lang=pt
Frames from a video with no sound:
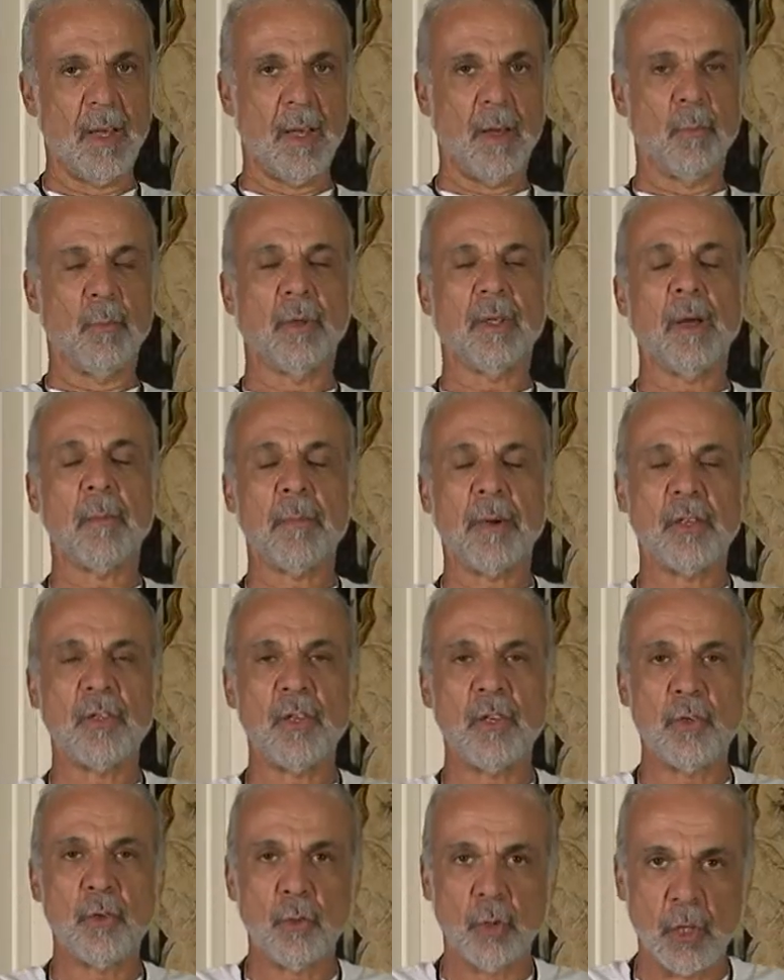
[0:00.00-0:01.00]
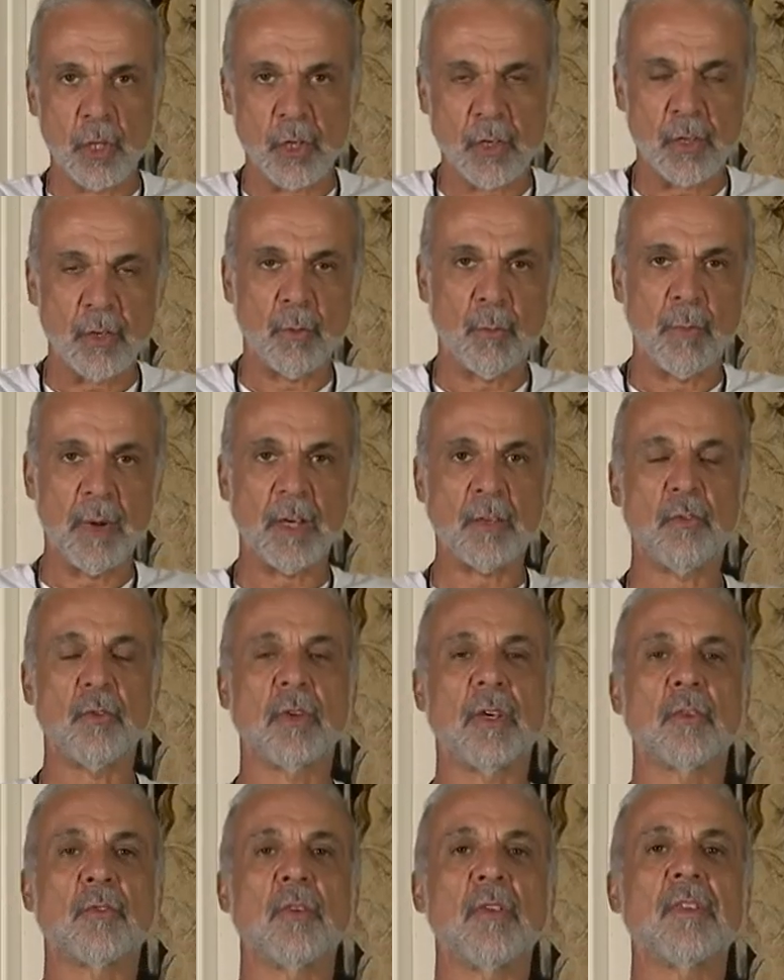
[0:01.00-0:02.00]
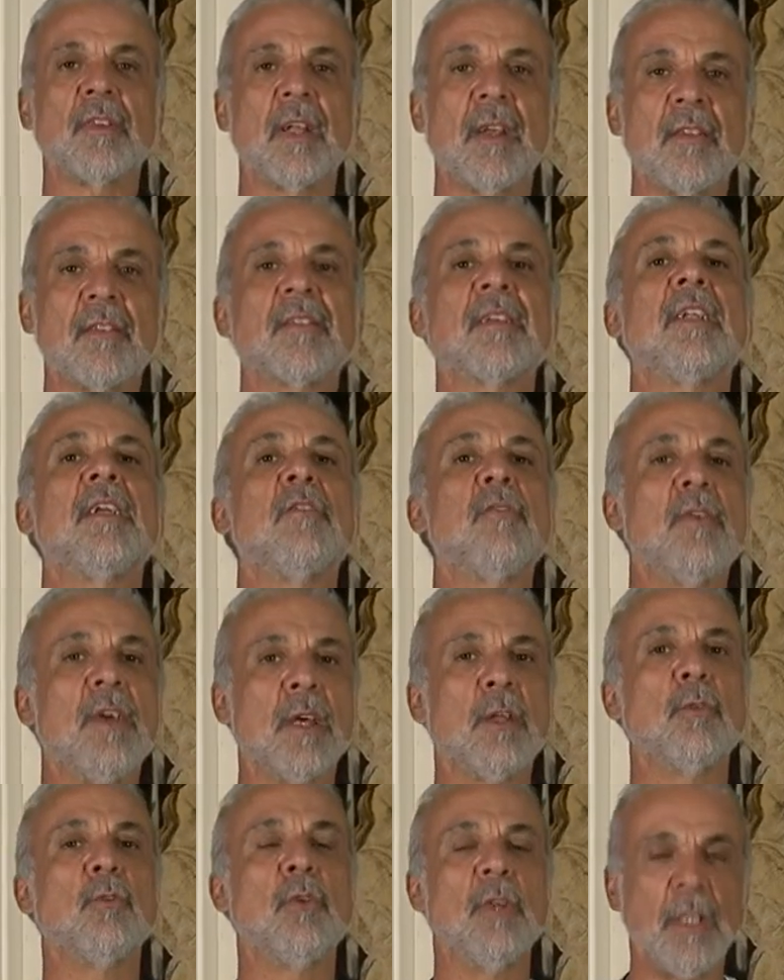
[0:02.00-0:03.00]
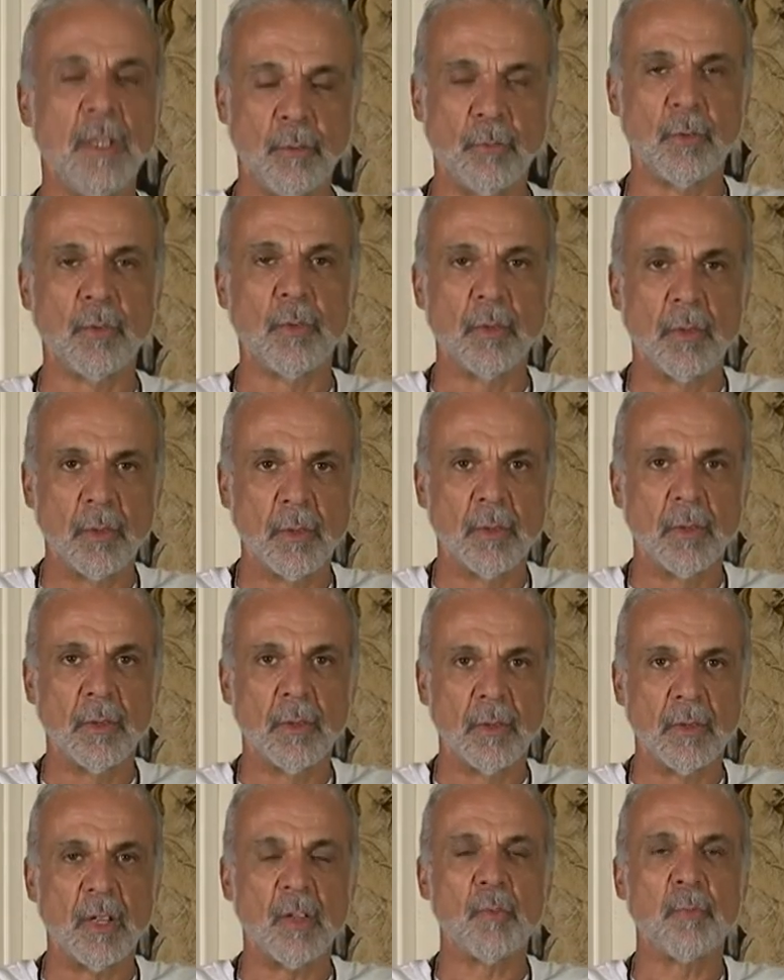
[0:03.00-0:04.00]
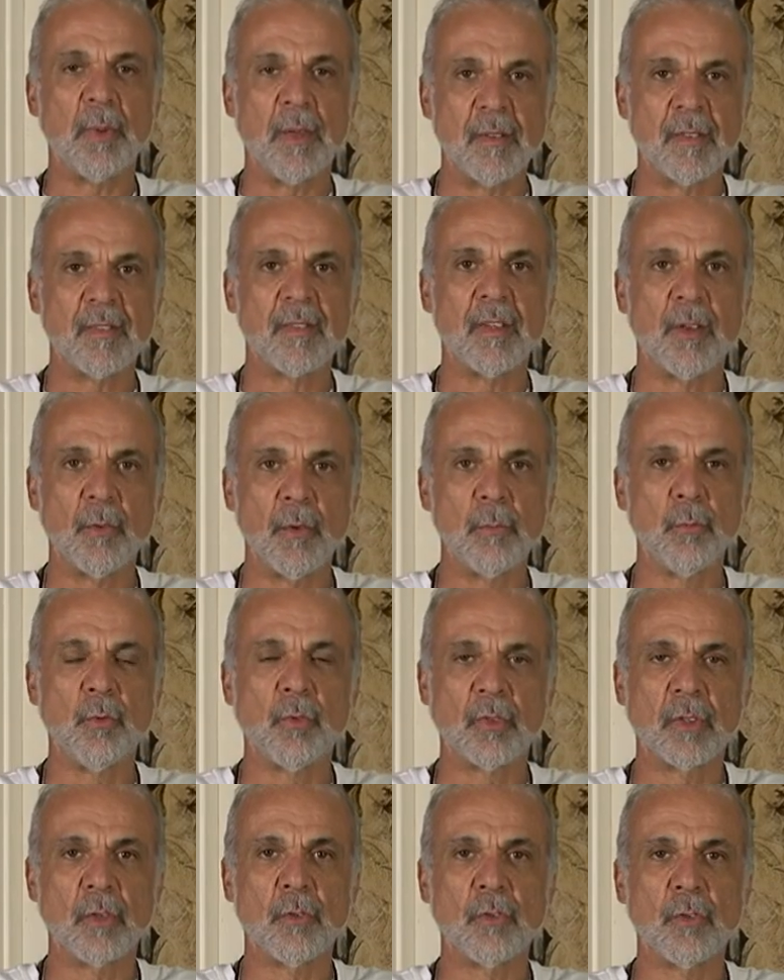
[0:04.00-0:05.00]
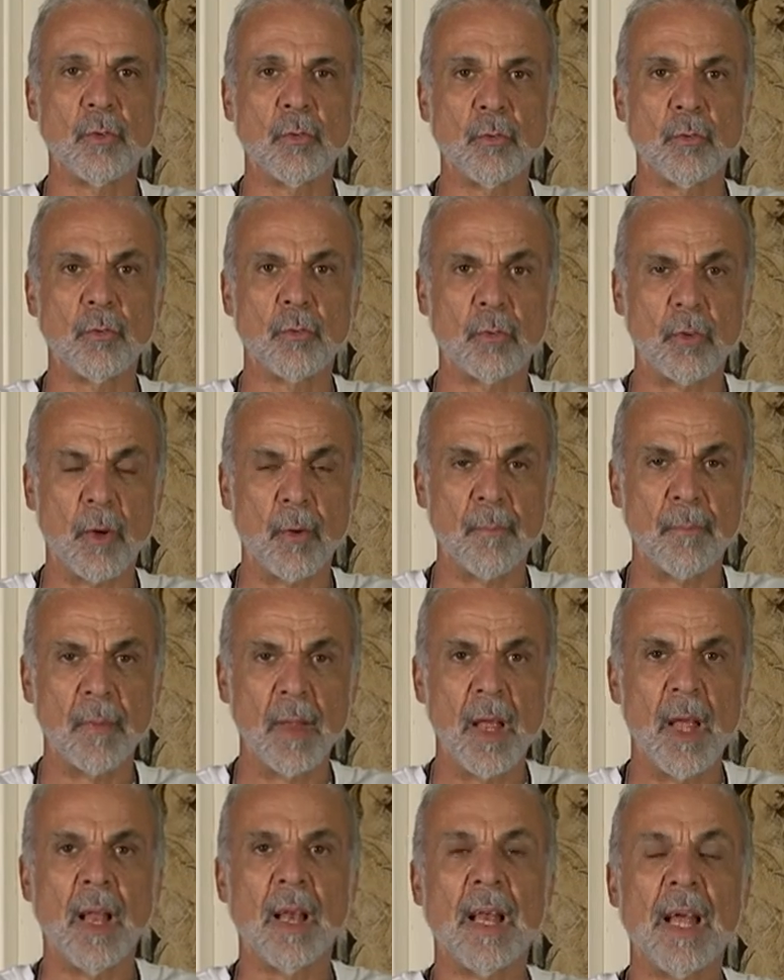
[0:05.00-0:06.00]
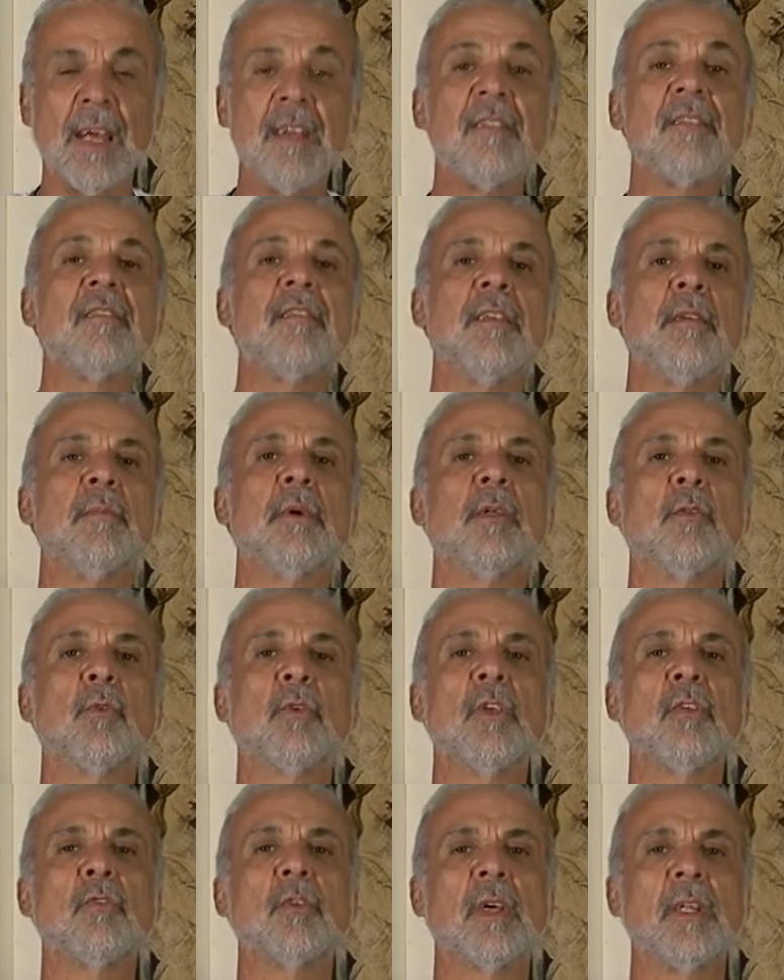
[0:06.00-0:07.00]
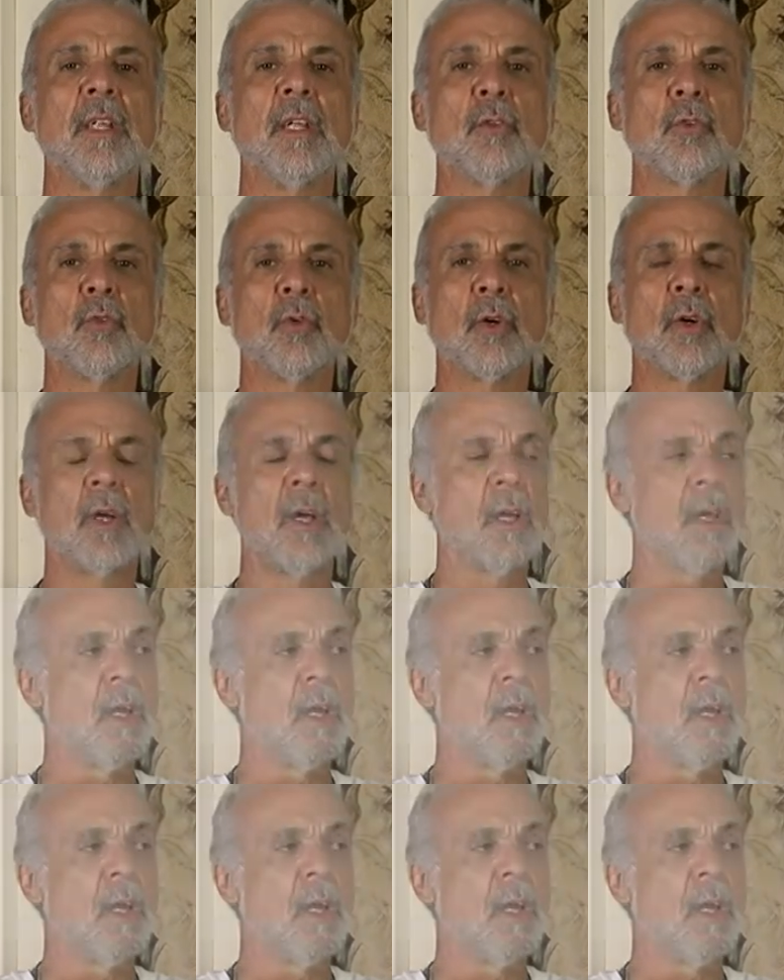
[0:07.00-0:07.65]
porque a partir de hoje o Márcio Cações estará escrevendo o livro da expedição em busca do segundo sol. Lá em cima, no Cristo Redentor,